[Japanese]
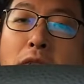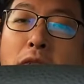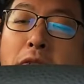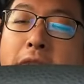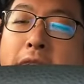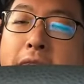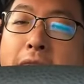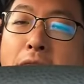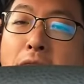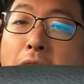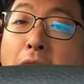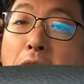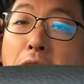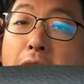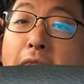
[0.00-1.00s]
ワンコインはね、なんと
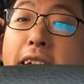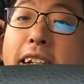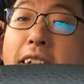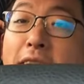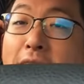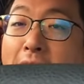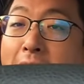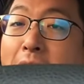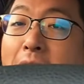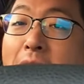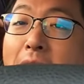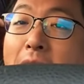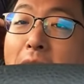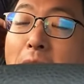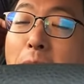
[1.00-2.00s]
ひゃくえんなんですね。
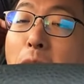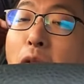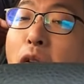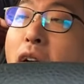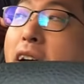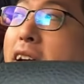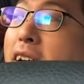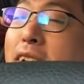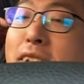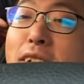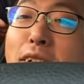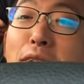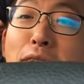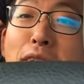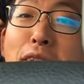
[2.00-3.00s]
もはや
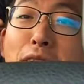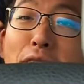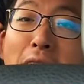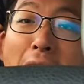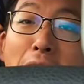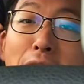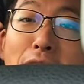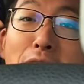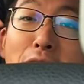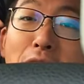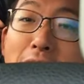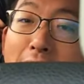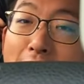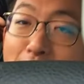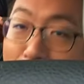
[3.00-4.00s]
ジュース買う
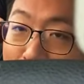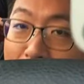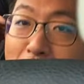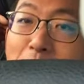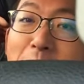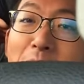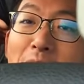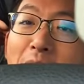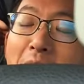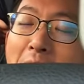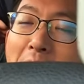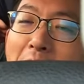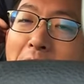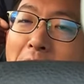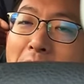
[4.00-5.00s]
より安い。
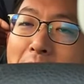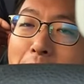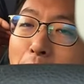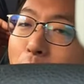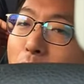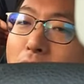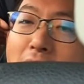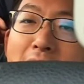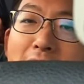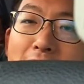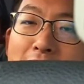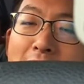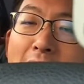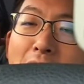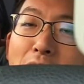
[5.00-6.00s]
もは
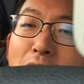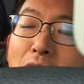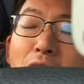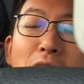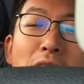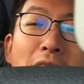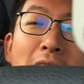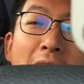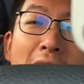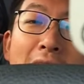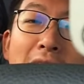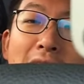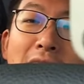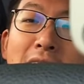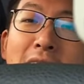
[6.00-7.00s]
や昨今自
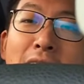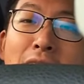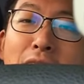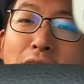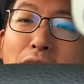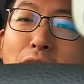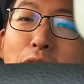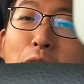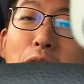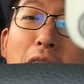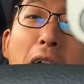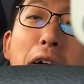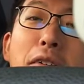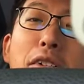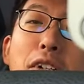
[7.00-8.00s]
販機でジュースを買